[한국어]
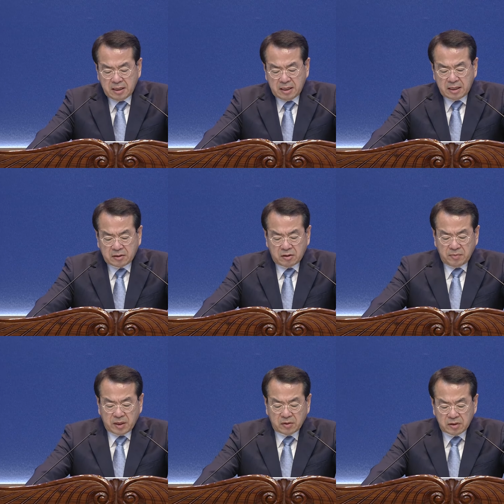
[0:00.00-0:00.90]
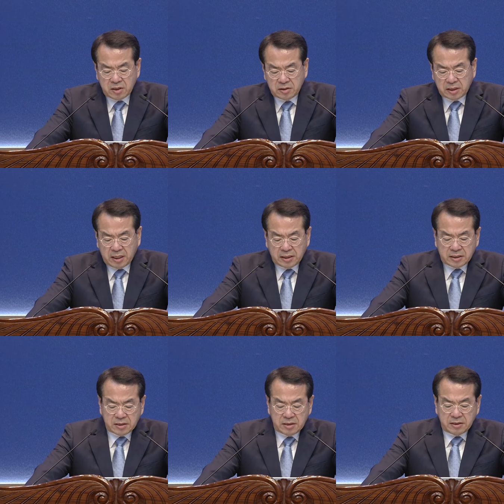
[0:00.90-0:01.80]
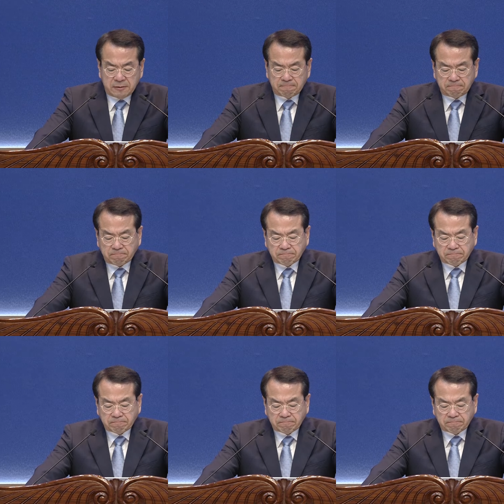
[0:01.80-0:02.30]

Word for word: 예, 그럼에도 현재 이승현은